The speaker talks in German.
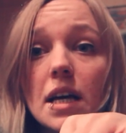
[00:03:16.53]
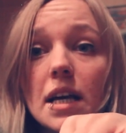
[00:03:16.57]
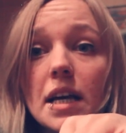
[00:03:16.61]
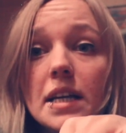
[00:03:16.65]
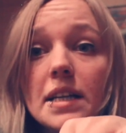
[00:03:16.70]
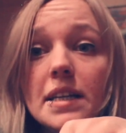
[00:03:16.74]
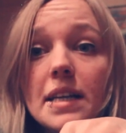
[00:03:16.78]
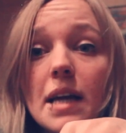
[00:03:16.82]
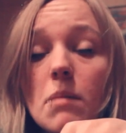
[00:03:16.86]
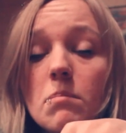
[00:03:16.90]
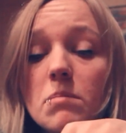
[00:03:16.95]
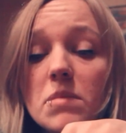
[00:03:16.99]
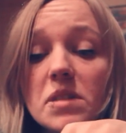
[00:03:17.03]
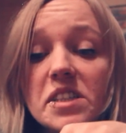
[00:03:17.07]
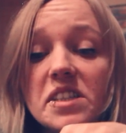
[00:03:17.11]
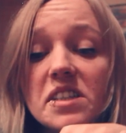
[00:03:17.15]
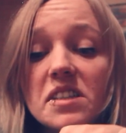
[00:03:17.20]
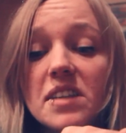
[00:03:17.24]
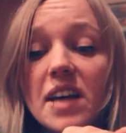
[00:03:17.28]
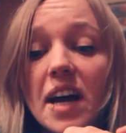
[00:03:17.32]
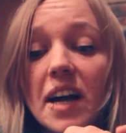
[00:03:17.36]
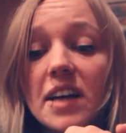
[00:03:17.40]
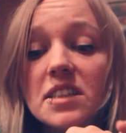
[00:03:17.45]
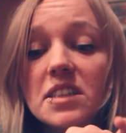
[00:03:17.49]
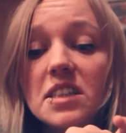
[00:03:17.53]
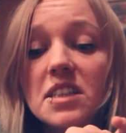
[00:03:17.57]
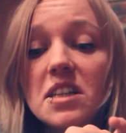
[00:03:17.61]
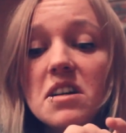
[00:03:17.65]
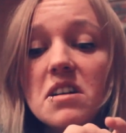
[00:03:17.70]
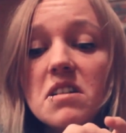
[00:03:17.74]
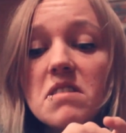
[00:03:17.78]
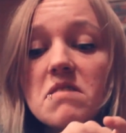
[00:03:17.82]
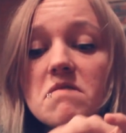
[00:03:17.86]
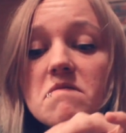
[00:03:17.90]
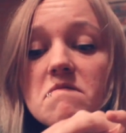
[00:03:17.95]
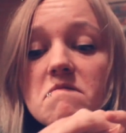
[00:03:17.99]
In der Mitte, sagt
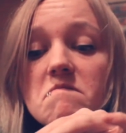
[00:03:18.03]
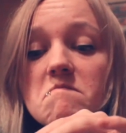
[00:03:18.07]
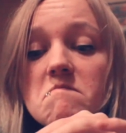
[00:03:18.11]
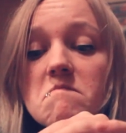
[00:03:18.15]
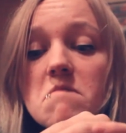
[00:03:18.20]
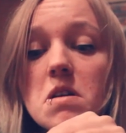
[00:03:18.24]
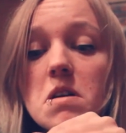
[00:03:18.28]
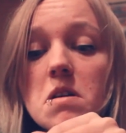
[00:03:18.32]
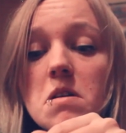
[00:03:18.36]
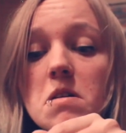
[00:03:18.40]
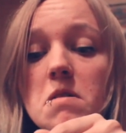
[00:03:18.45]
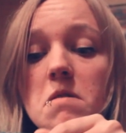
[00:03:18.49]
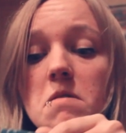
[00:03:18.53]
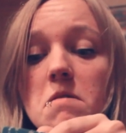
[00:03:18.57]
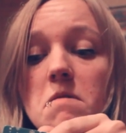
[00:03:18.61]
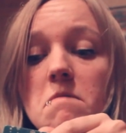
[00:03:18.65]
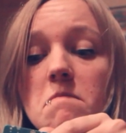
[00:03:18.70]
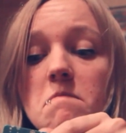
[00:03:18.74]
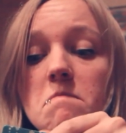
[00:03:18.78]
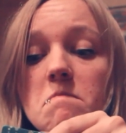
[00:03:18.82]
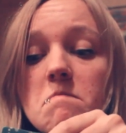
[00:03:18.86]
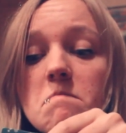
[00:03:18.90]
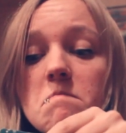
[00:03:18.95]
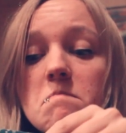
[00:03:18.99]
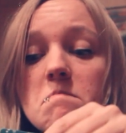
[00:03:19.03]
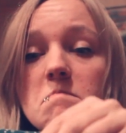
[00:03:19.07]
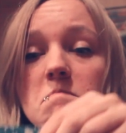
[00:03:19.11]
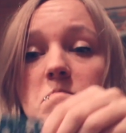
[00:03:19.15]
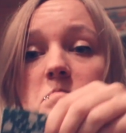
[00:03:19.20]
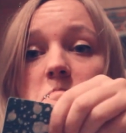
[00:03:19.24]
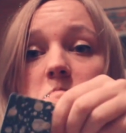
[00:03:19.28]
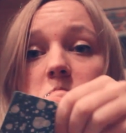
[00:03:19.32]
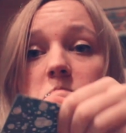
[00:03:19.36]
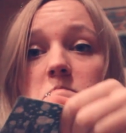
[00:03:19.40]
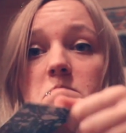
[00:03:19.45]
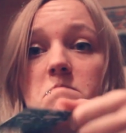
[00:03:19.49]
ihr?
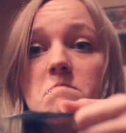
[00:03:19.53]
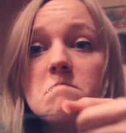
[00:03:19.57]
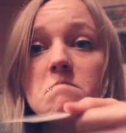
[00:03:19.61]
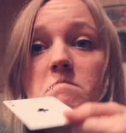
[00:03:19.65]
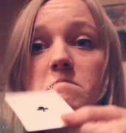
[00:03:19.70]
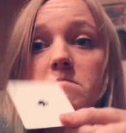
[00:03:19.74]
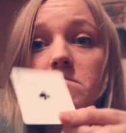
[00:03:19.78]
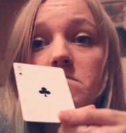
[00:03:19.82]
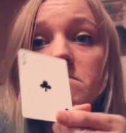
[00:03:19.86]
Hm.